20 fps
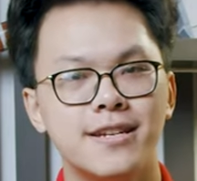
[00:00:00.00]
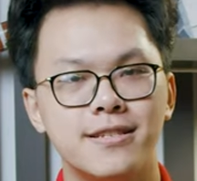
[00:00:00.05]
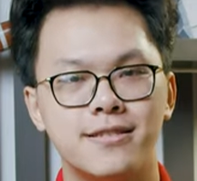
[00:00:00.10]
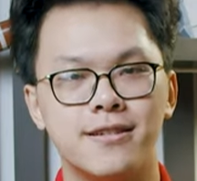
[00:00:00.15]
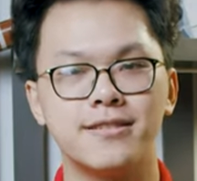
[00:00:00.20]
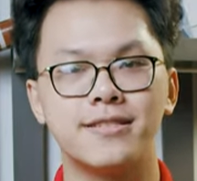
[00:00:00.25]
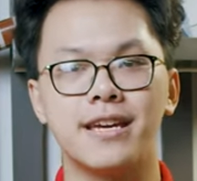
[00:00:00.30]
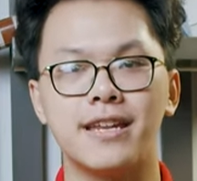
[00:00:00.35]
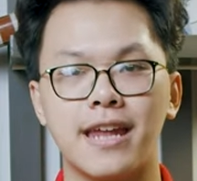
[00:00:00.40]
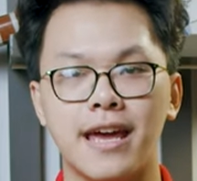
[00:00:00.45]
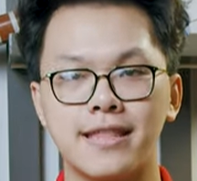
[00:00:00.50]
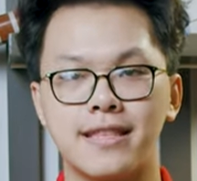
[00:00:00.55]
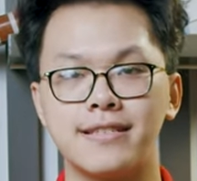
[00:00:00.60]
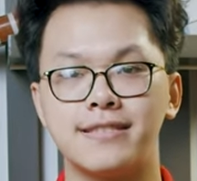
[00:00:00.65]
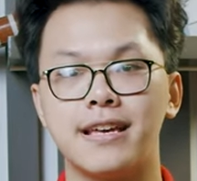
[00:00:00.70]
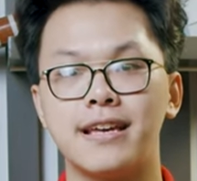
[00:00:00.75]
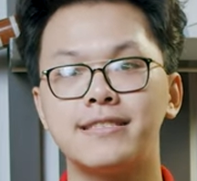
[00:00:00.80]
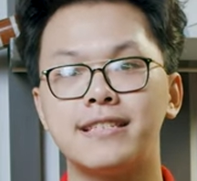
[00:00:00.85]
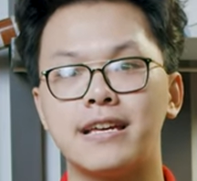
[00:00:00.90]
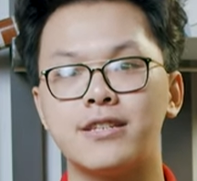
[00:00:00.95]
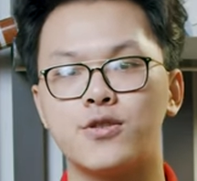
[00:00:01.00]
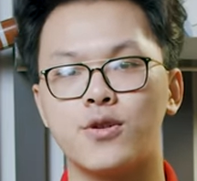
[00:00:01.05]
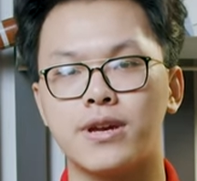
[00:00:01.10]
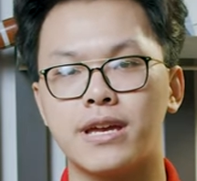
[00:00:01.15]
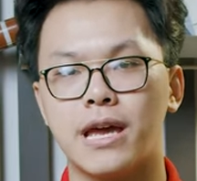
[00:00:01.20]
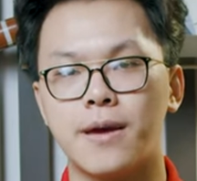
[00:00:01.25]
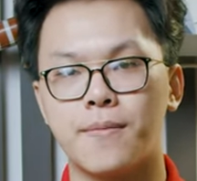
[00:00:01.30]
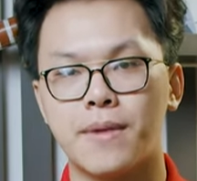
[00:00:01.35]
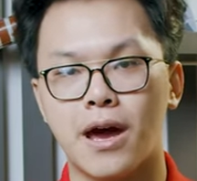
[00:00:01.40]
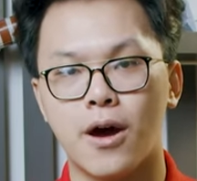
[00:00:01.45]
Chương trình này thì sẽ dành cho anh
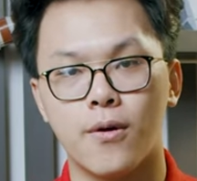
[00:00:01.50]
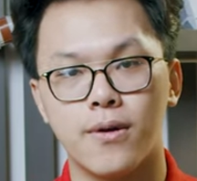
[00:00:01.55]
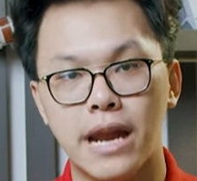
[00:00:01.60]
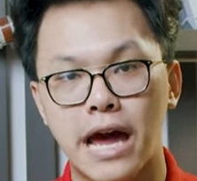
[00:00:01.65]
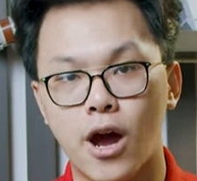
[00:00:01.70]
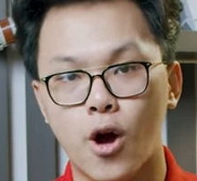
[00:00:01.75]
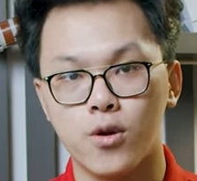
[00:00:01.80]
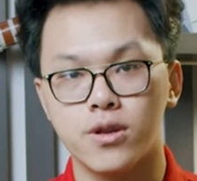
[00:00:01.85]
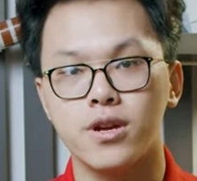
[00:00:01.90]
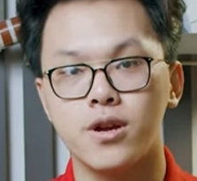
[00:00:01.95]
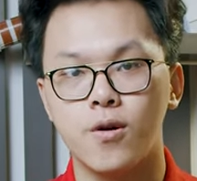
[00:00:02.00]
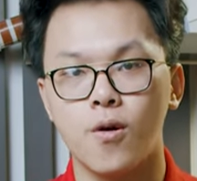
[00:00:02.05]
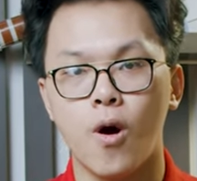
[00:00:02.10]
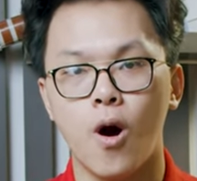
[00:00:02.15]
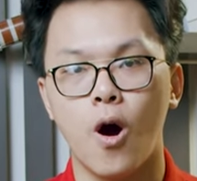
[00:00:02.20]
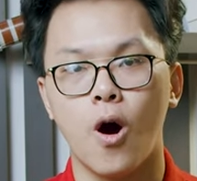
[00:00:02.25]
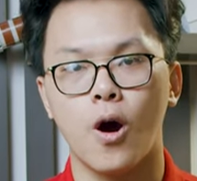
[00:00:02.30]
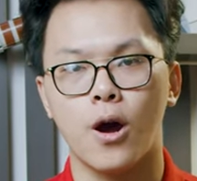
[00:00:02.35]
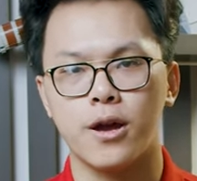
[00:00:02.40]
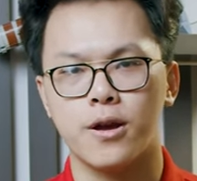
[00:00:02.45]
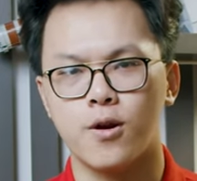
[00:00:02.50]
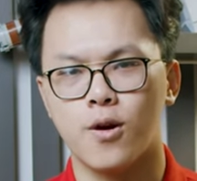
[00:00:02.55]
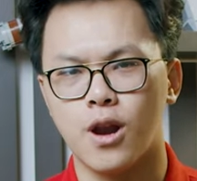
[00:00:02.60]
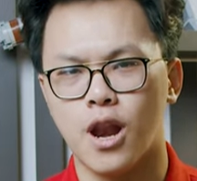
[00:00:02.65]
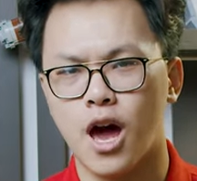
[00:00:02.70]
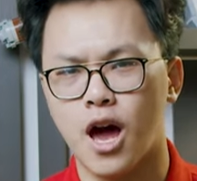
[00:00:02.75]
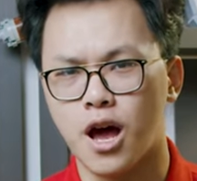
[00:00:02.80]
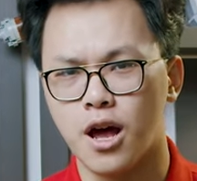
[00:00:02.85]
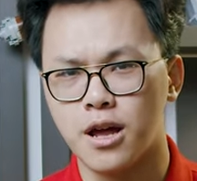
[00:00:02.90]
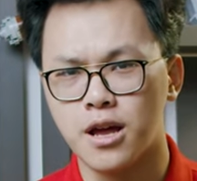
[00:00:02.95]
em nào đang có những câu hỏi gọi
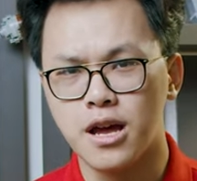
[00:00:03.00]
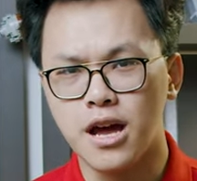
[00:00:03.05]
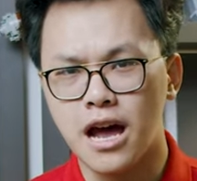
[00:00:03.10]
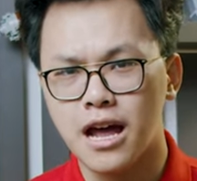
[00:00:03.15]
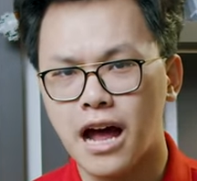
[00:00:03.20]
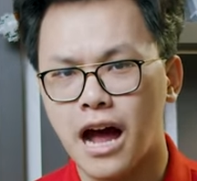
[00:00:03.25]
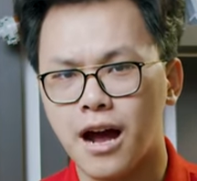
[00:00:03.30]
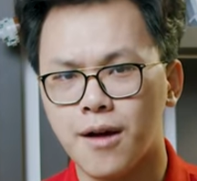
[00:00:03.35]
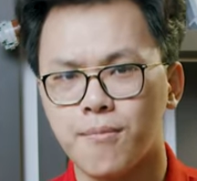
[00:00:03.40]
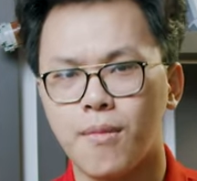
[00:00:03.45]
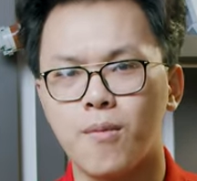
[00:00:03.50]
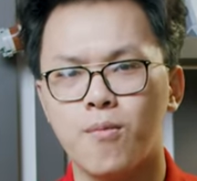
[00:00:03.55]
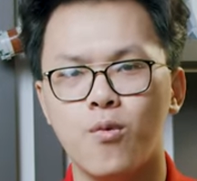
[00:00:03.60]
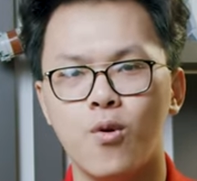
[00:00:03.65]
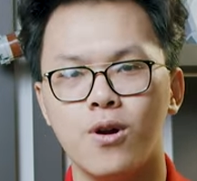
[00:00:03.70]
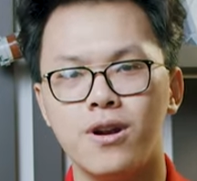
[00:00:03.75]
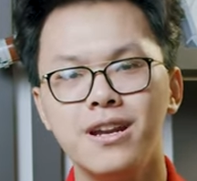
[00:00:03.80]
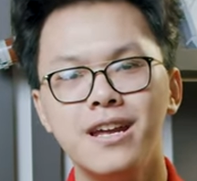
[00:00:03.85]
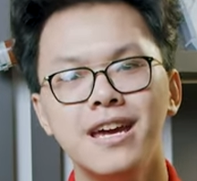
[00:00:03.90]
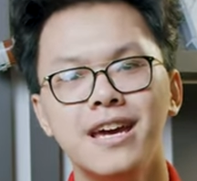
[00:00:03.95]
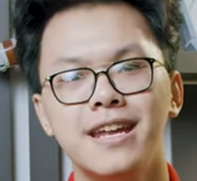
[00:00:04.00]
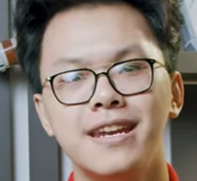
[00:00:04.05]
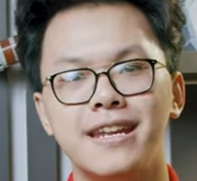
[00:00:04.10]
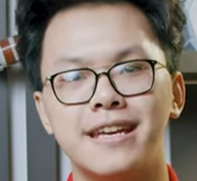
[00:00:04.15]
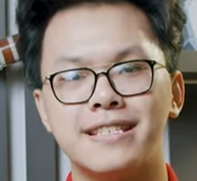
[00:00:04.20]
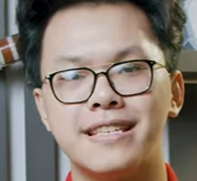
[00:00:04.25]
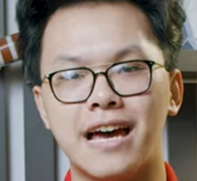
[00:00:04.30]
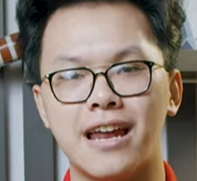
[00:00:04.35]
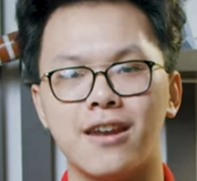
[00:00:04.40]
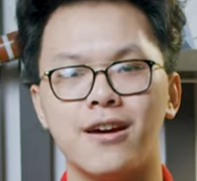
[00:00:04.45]
là hằng mong muốn
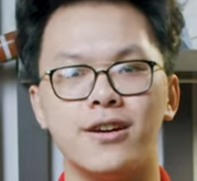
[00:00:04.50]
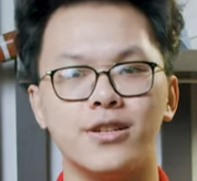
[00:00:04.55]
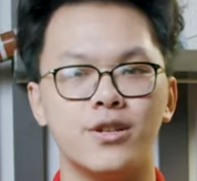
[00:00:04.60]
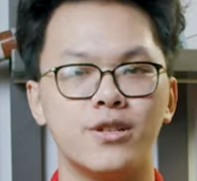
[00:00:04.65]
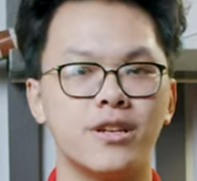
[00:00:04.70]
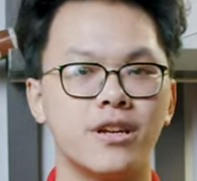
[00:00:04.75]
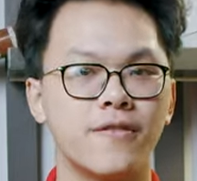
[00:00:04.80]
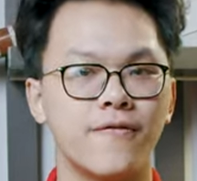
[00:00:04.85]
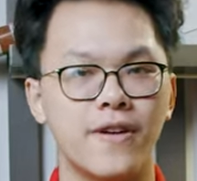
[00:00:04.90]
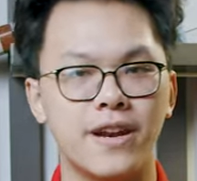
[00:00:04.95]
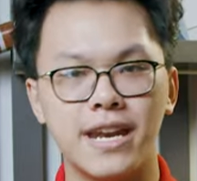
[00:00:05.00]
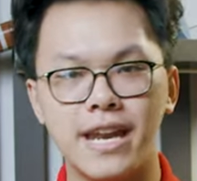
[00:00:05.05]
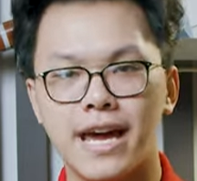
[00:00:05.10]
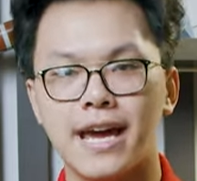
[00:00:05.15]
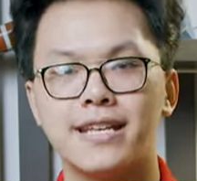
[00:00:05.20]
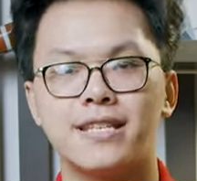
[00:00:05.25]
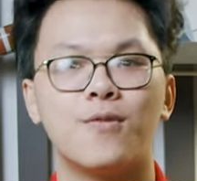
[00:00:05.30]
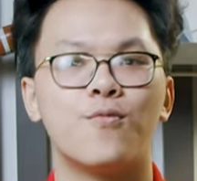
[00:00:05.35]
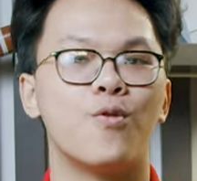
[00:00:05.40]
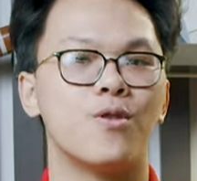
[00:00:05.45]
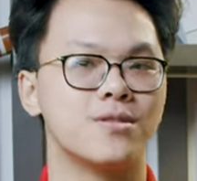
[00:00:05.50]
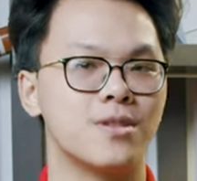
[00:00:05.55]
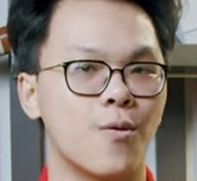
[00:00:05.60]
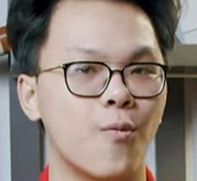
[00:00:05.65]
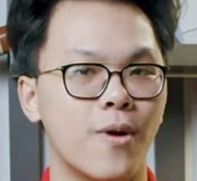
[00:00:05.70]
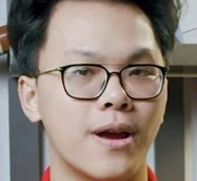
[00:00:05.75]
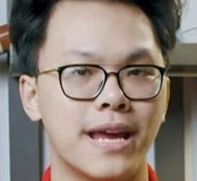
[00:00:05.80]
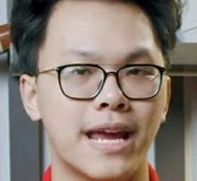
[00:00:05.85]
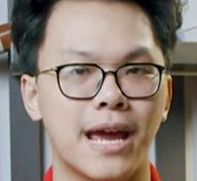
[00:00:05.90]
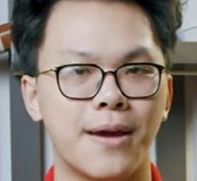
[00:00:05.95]
để trả lời cho những cái vấn đề trong cuộc sống
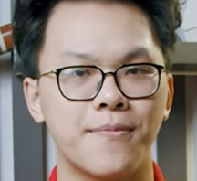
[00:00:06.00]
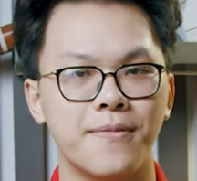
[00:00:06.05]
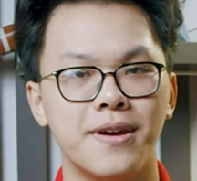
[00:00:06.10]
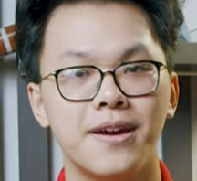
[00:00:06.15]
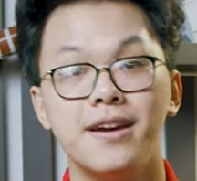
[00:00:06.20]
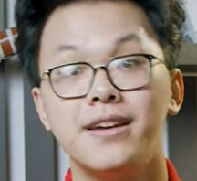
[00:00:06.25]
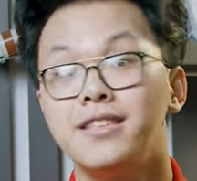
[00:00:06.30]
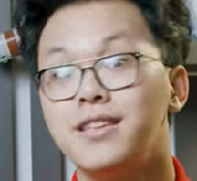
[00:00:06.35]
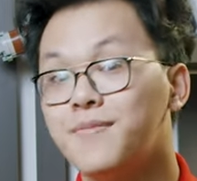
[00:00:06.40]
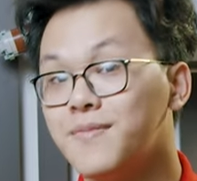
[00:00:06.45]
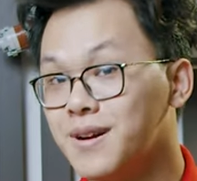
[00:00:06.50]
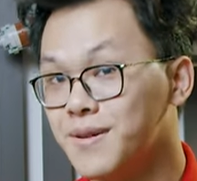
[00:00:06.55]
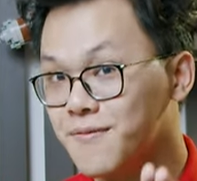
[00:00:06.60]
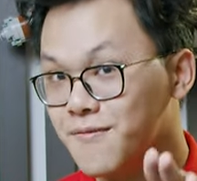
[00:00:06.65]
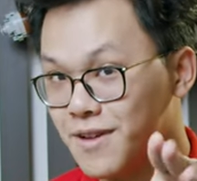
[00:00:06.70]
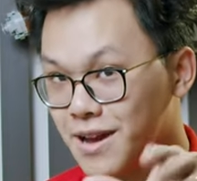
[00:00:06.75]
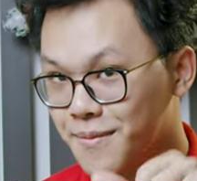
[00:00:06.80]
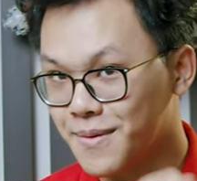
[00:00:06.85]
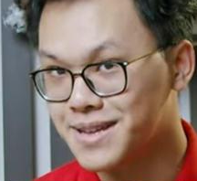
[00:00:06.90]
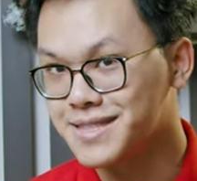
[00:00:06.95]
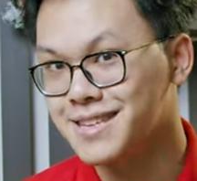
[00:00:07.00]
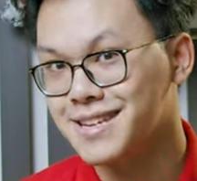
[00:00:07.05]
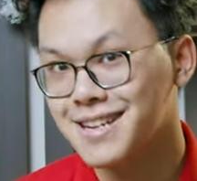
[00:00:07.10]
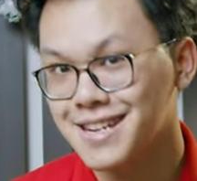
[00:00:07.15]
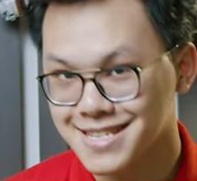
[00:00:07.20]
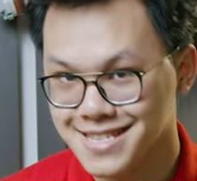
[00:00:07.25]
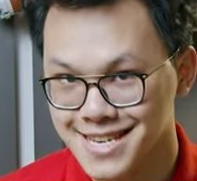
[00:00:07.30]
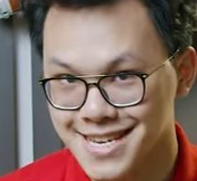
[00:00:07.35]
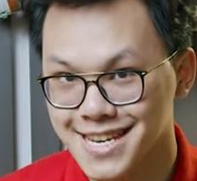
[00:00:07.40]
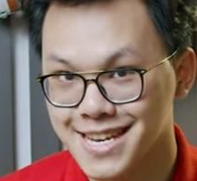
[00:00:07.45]
của anh em nhưng mà về máy tính
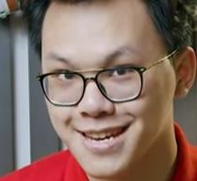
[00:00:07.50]
là chính